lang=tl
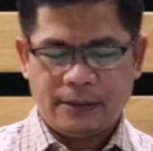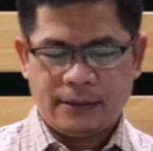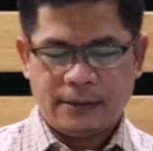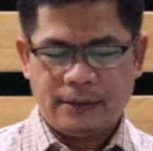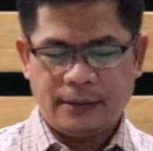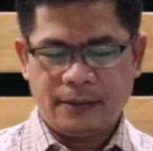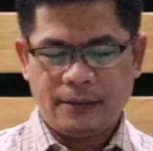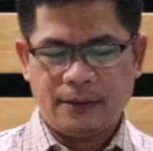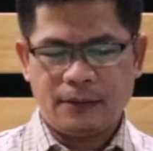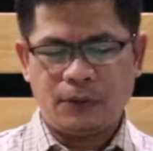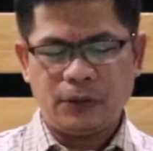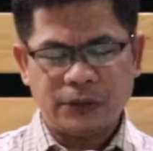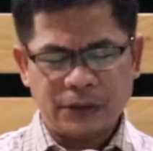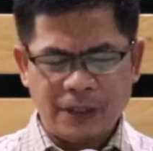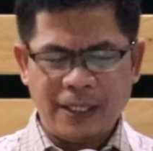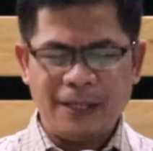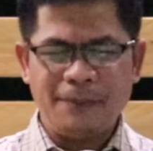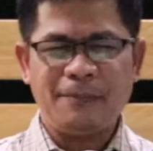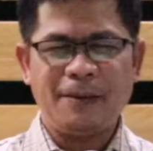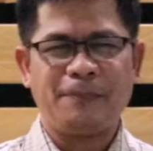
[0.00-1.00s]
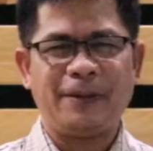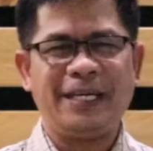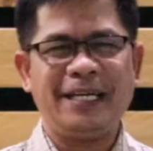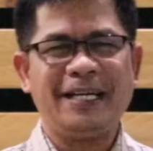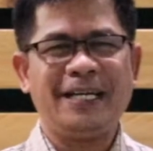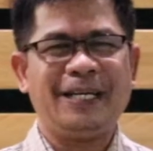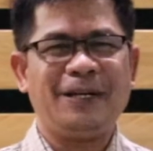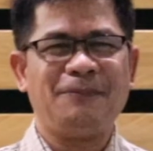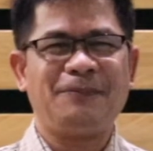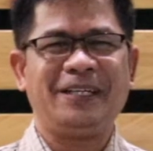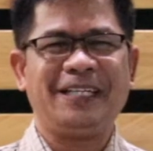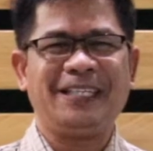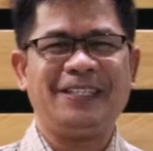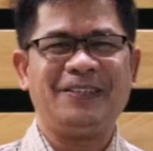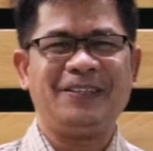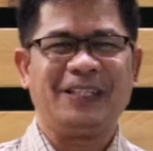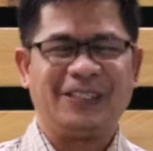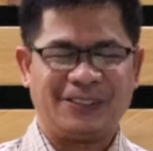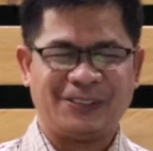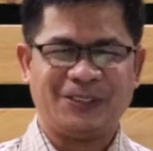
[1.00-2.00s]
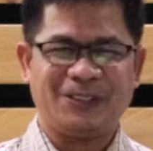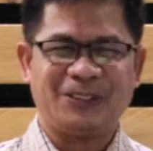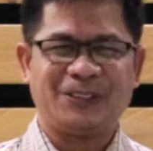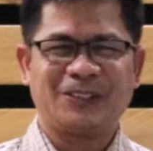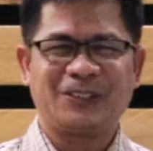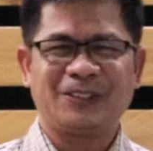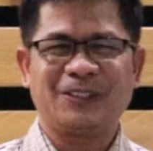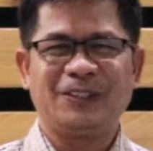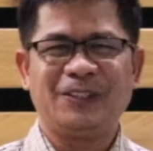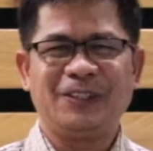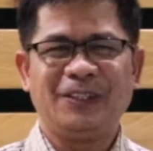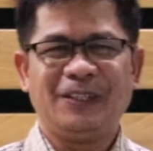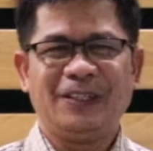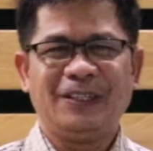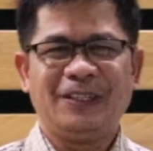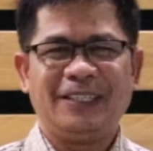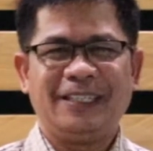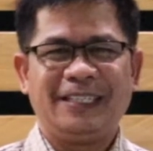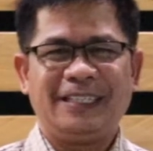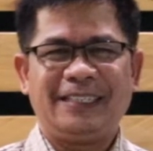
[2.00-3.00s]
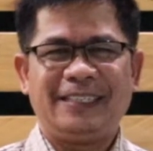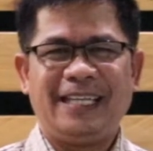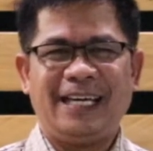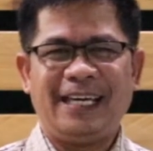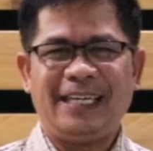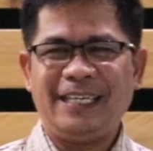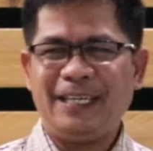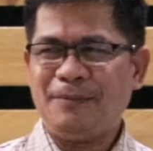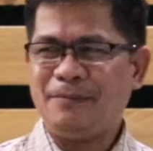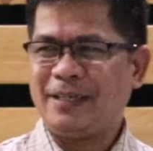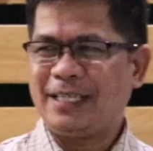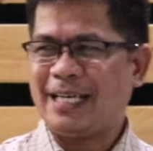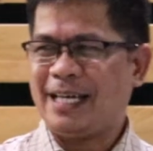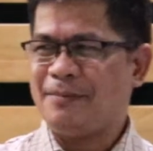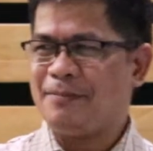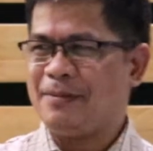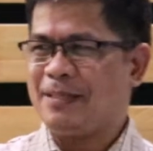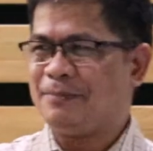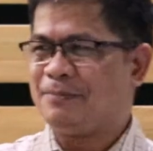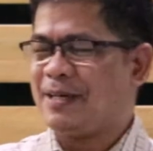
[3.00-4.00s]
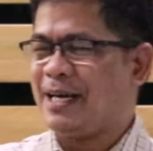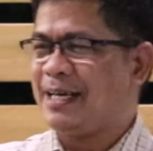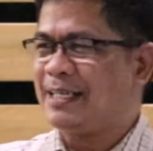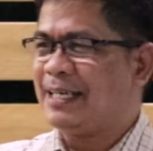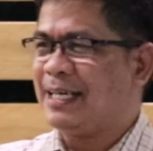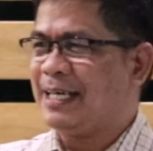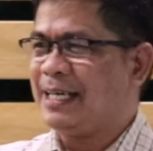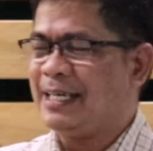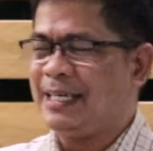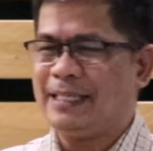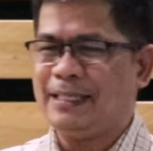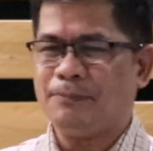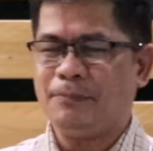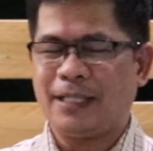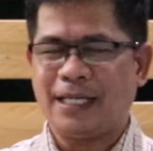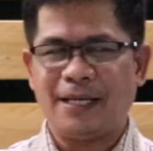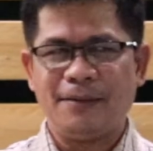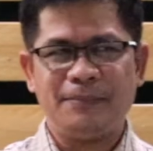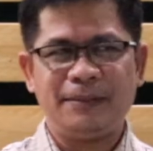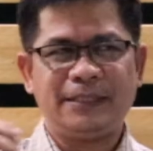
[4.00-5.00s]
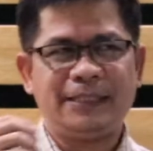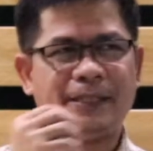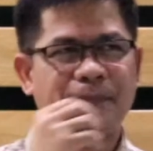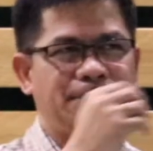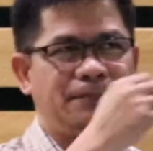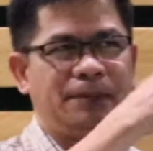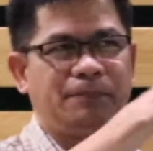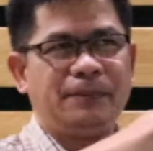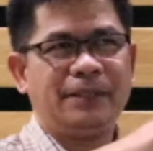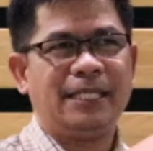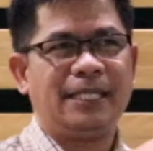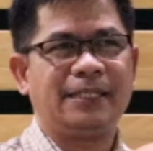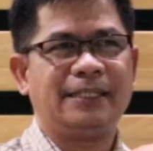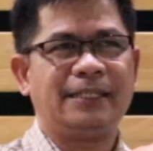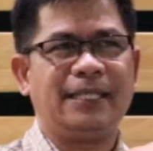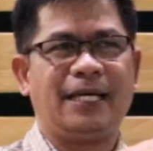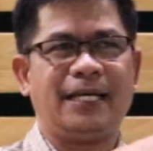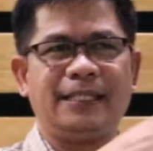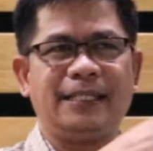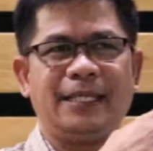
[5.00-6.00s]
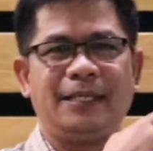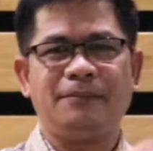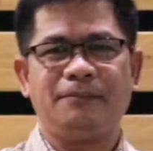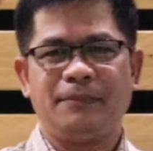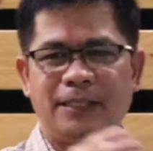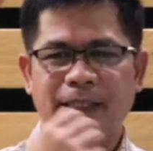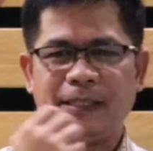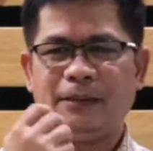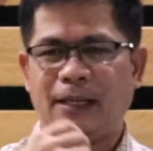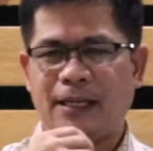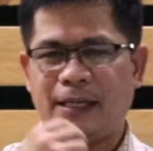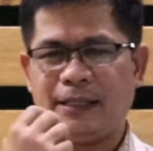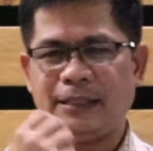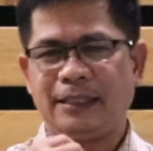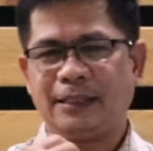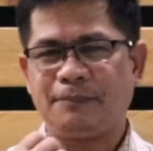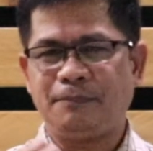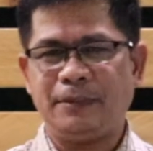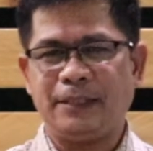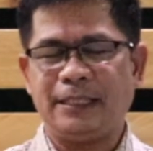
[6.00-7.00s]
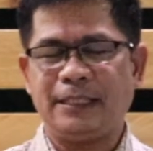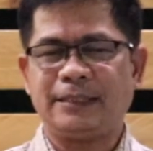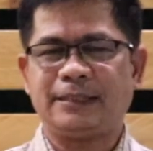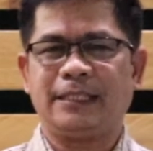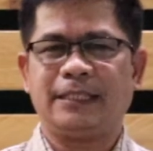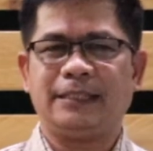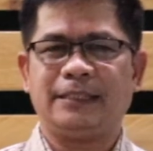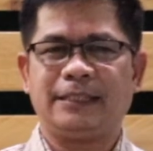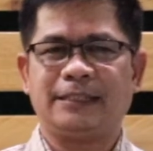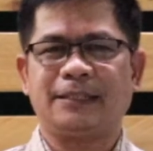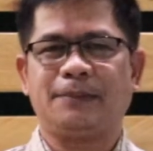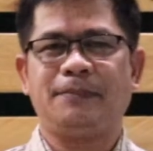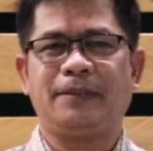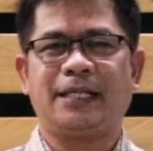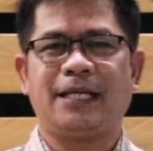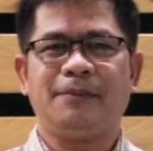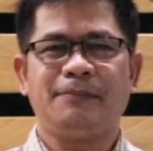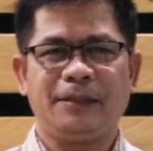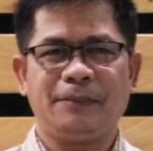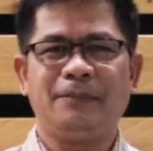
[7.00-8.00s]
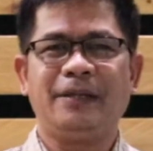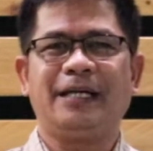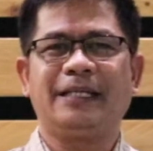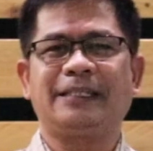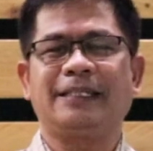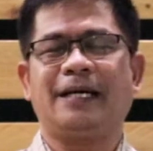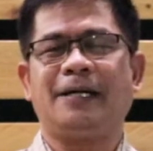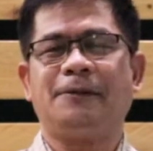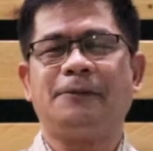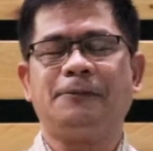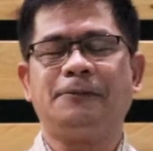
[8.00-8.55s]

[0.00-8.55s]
gusto lang magpahinga ng Panginoong Yesus. Dahil maraming bagay, marami siyang pinagdaanan, uh, nag-ministry siya sa maraming mga tao.